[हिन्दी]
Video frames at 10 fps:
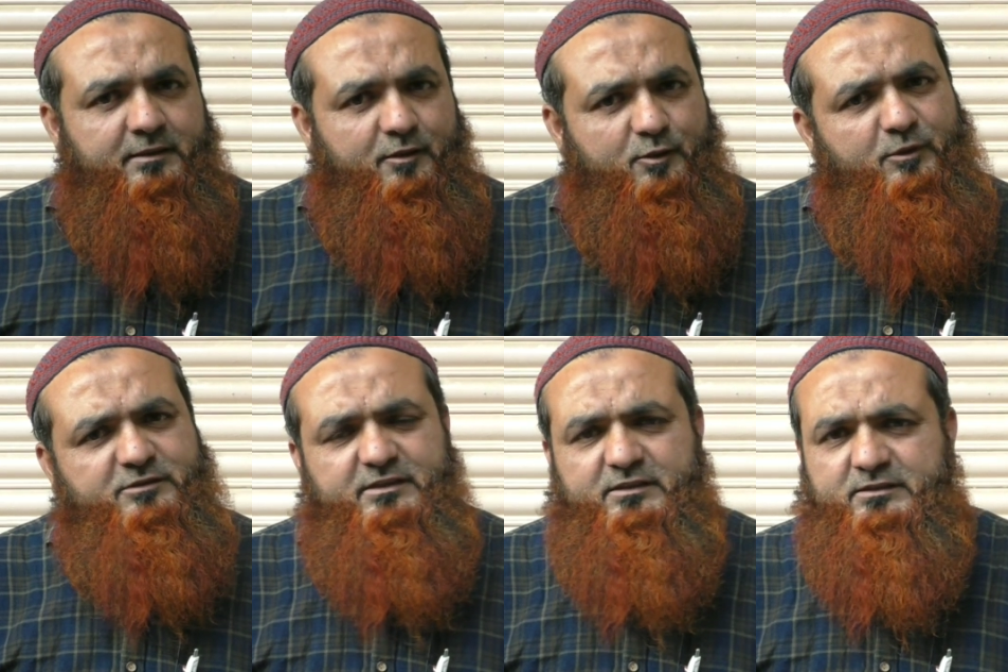और
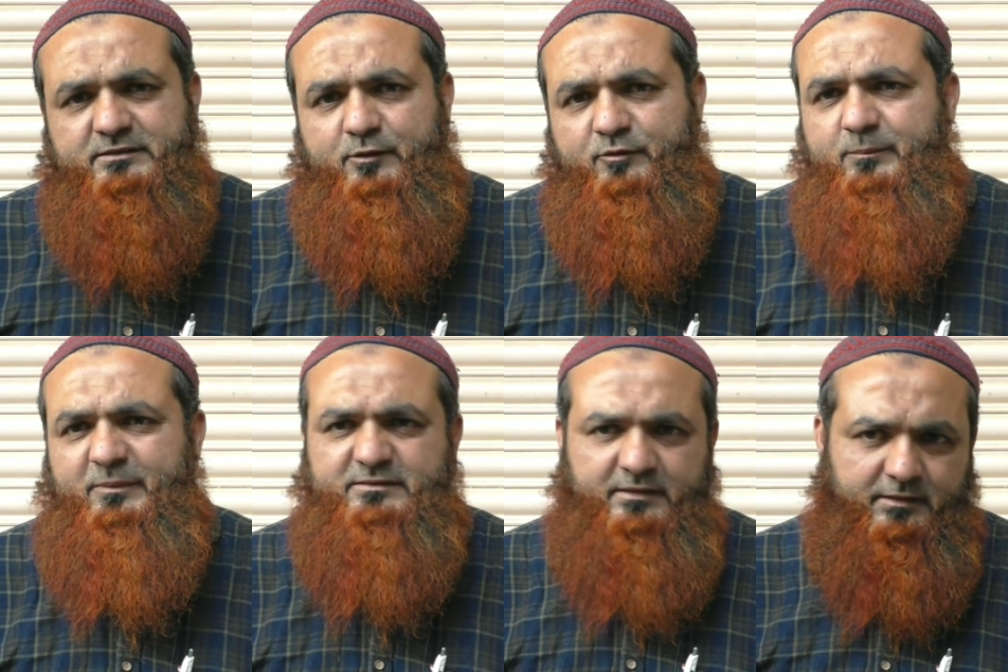बहुत सारे रिश्तेदारों का
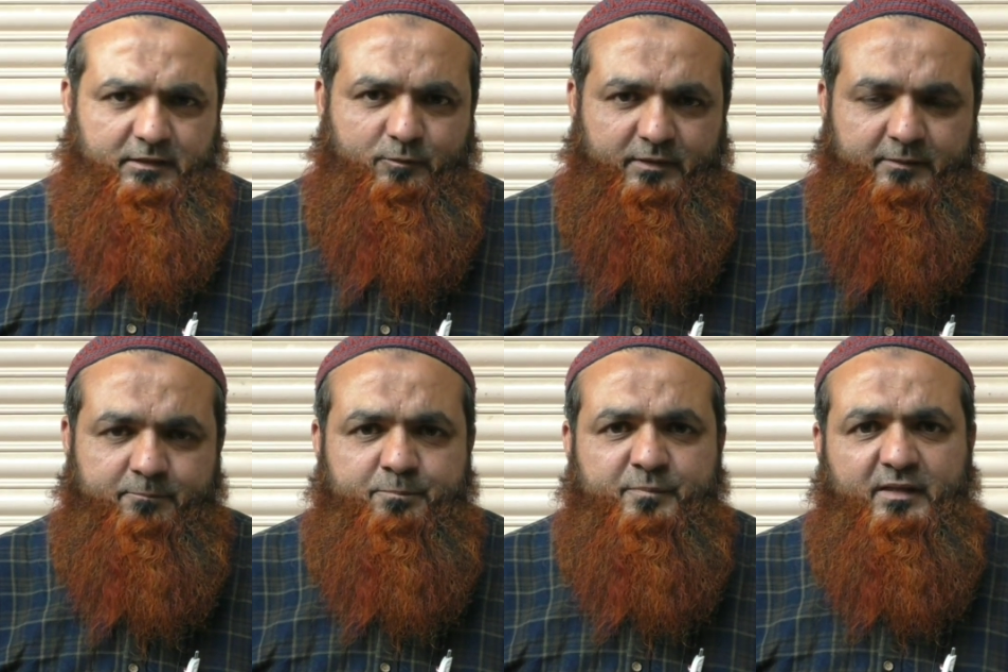पैसा लगा हुआ है
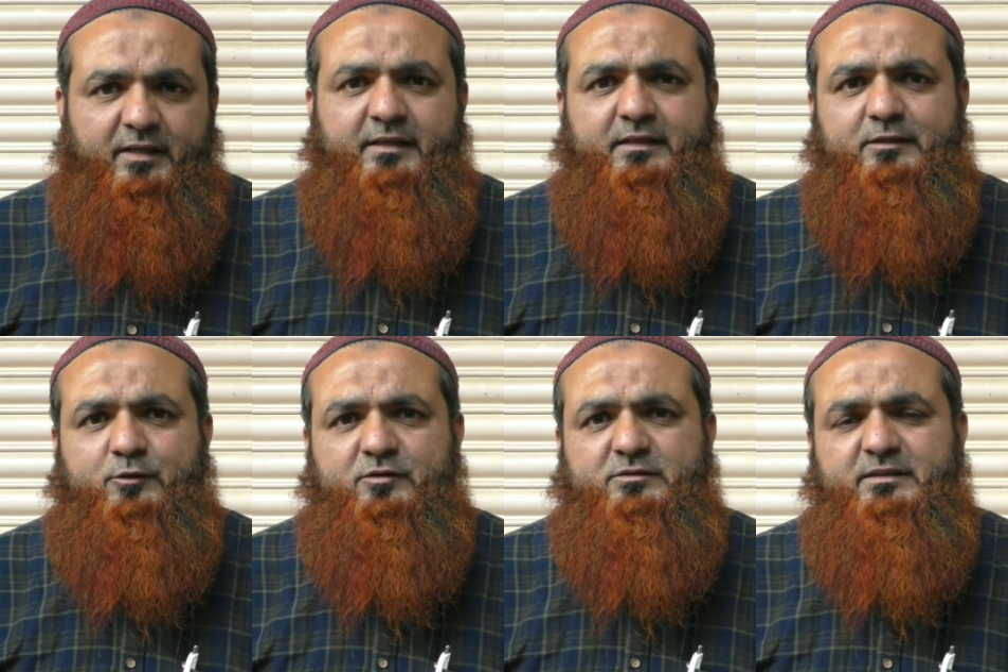हर एक का जो
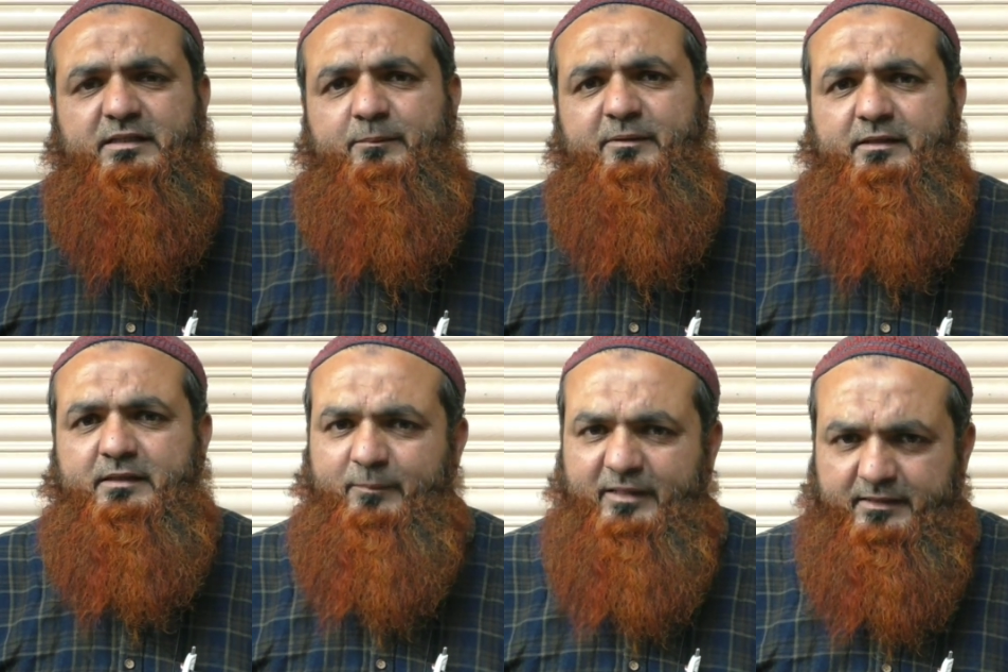है तो ज़िंदगी भर की
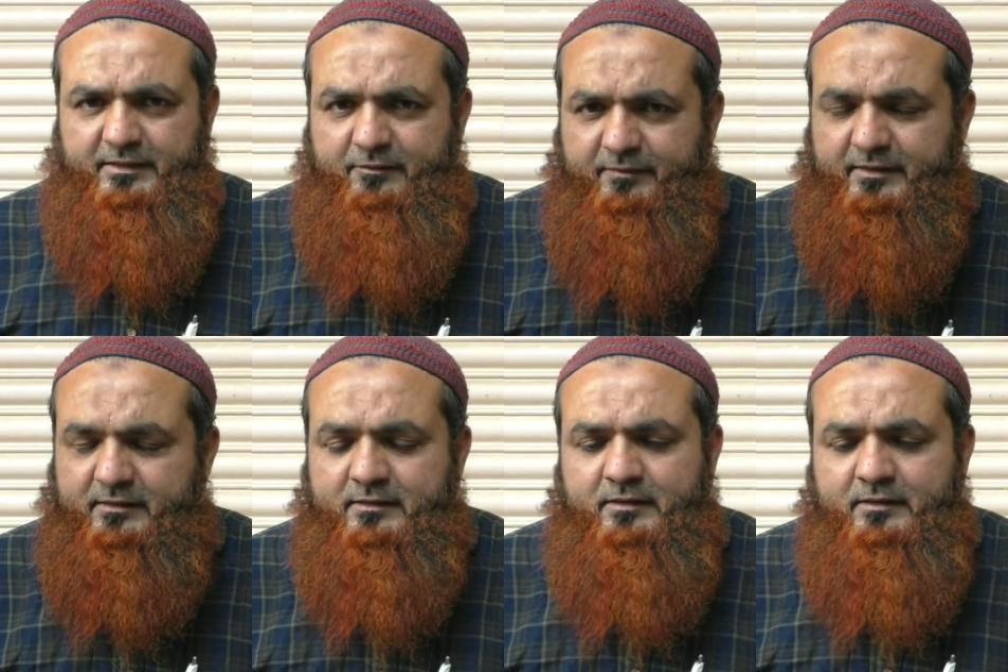कमाई लगी हुई है